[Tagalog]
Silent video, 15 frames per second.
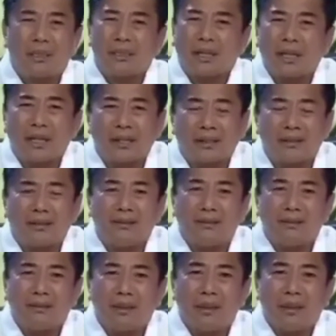sakit,
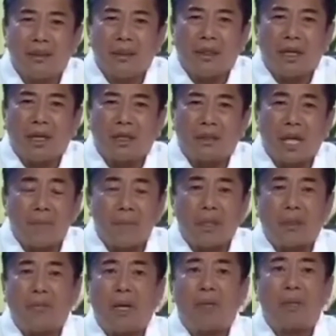ang
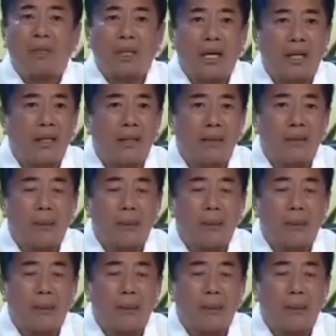daming namamatay.